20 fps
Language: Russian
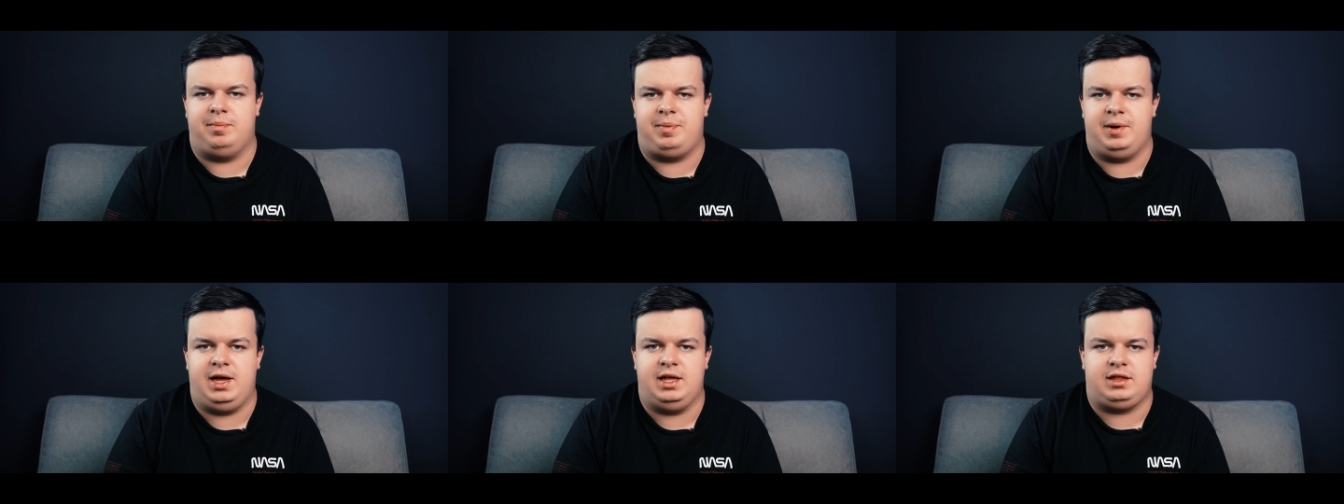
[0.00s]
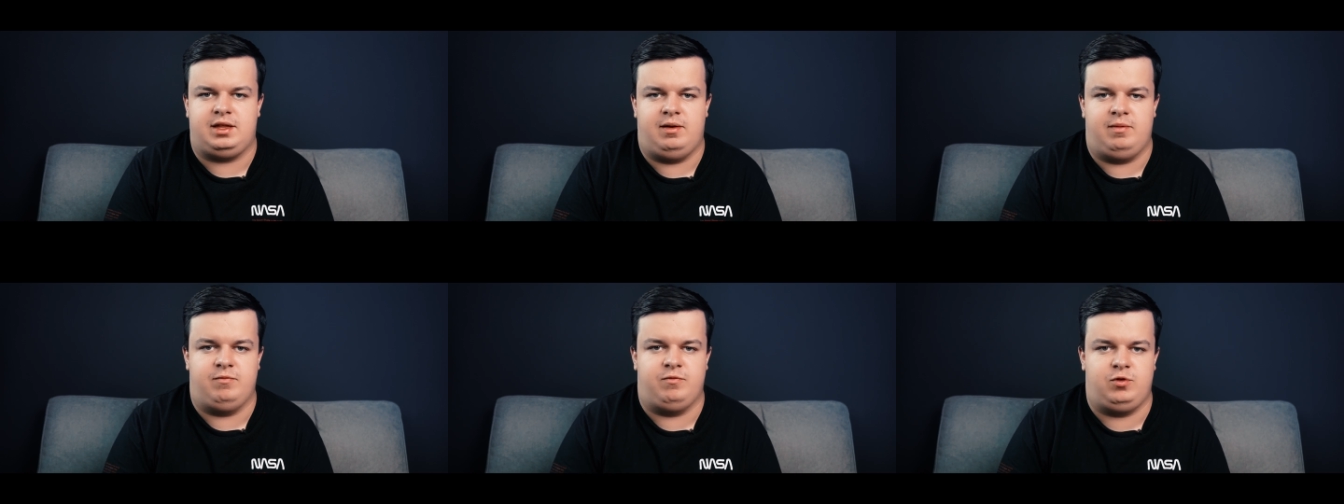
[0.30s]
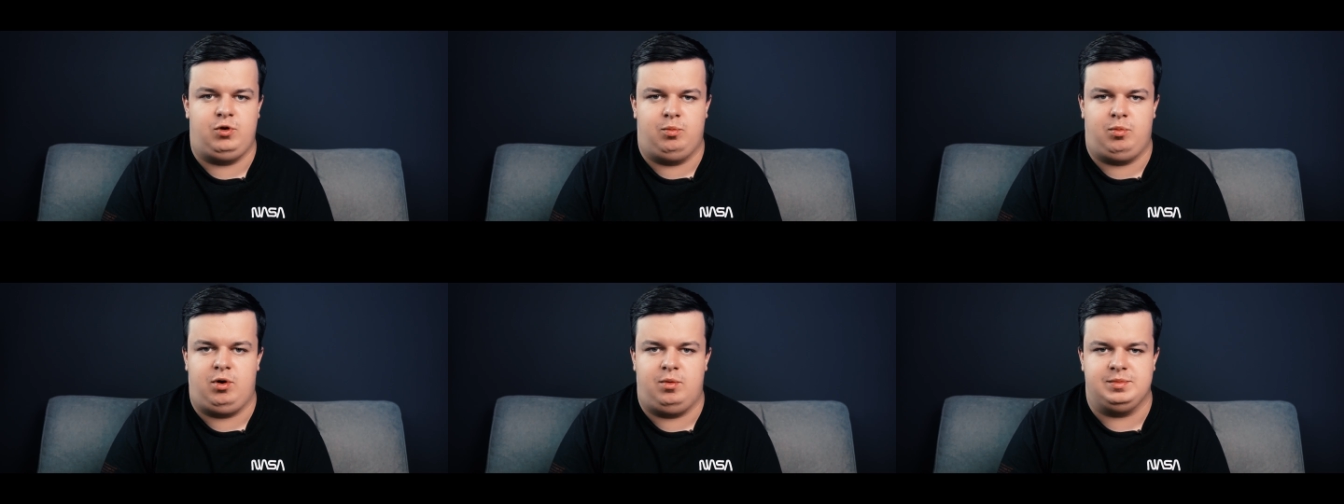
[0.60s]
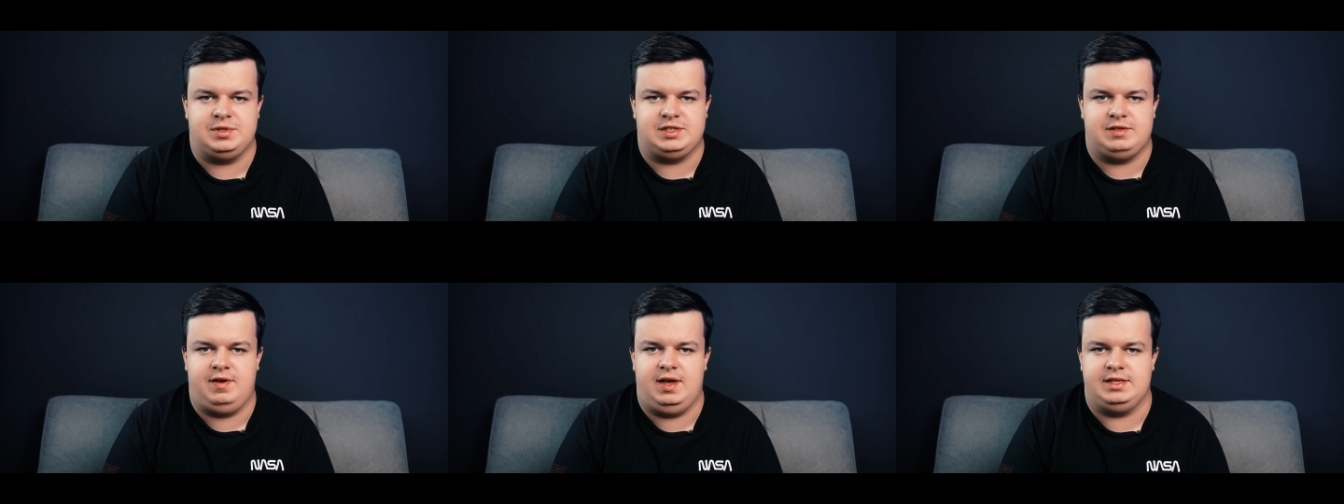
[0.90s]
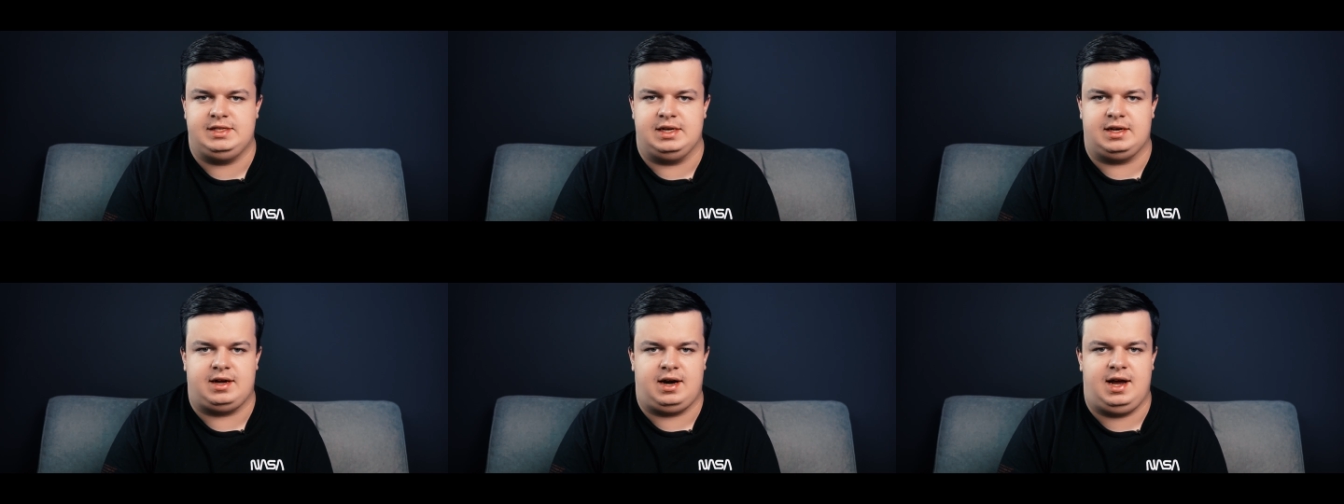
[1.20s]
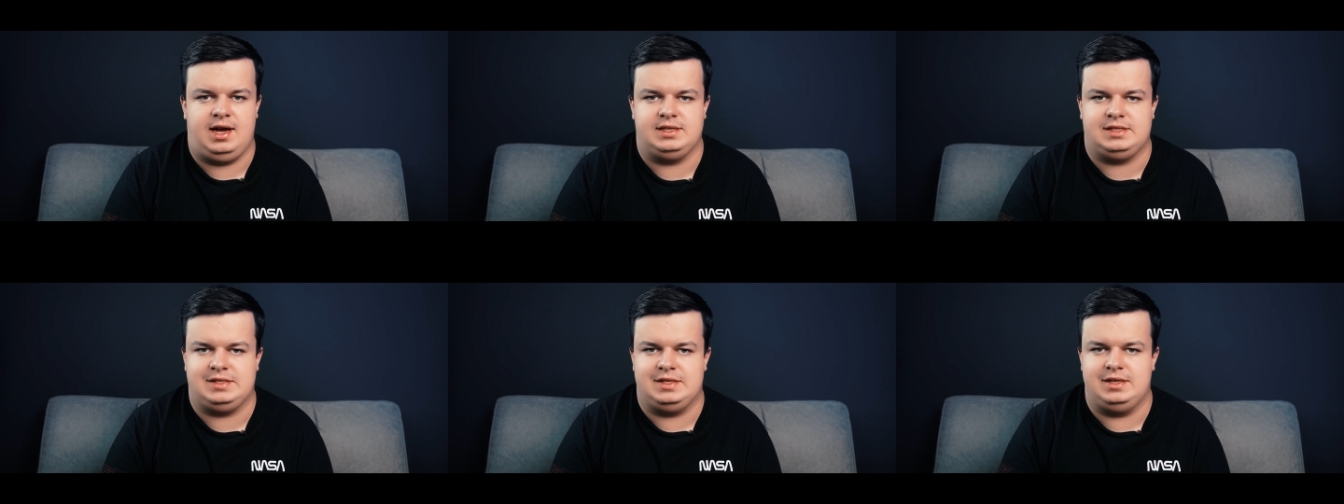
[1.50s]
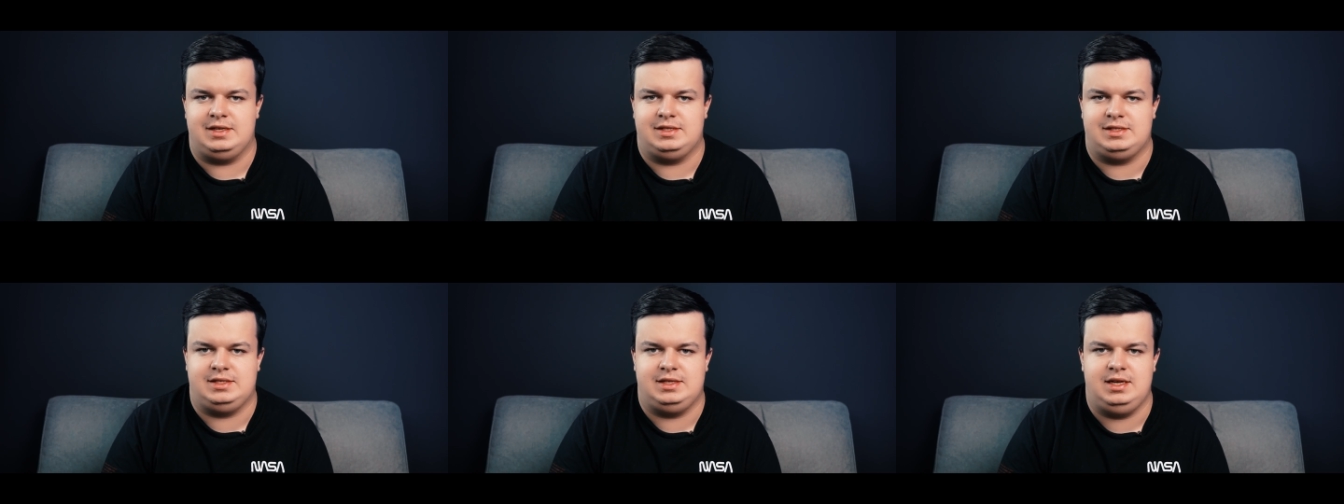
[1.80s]
при этом в любом цвете,
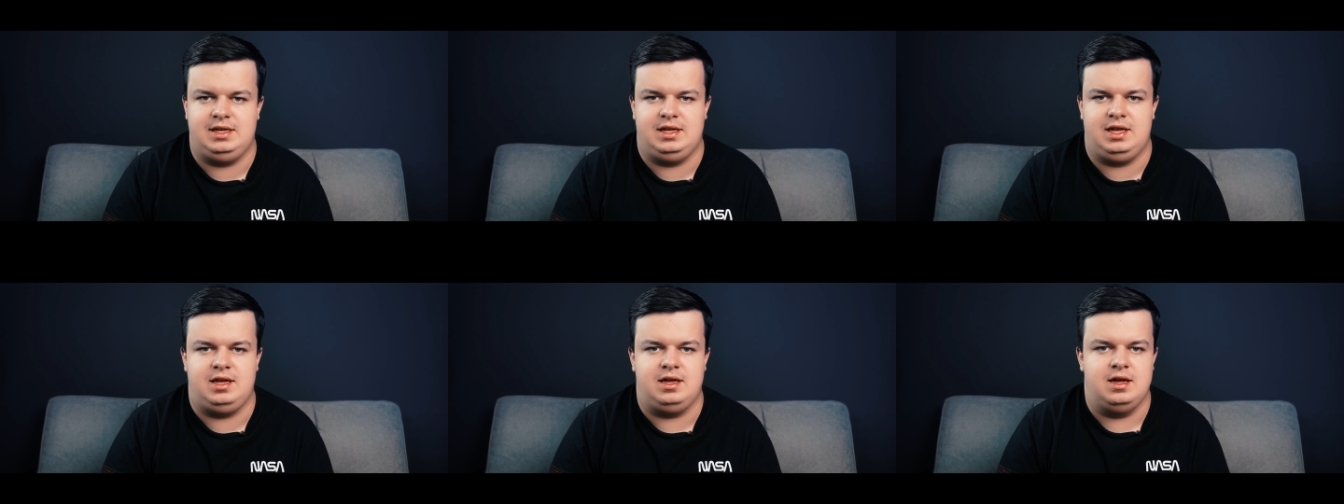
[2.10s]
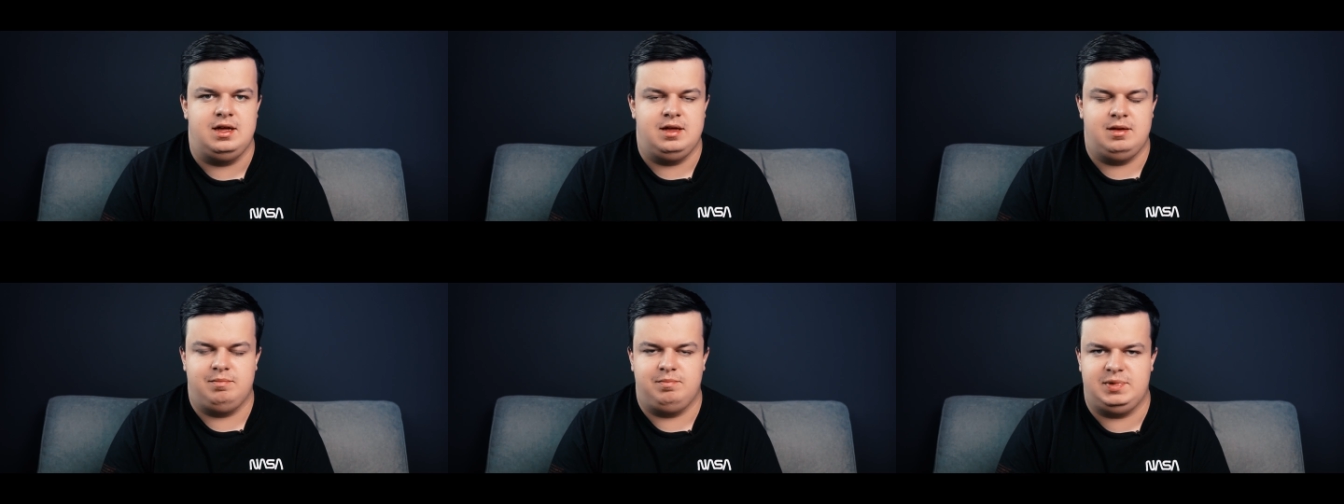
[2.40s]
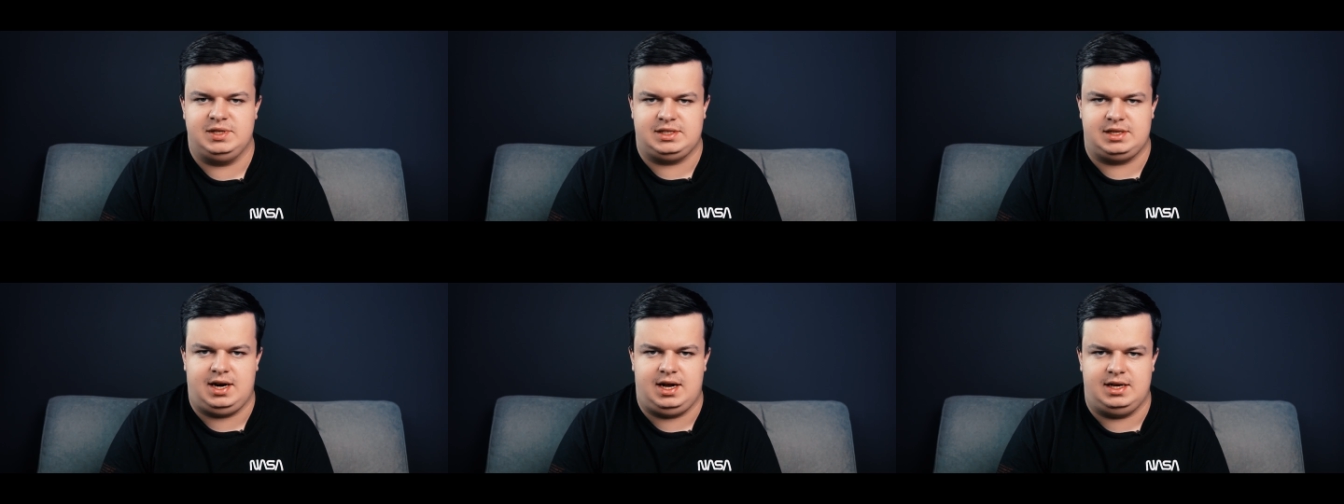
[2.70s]
красный, синий, без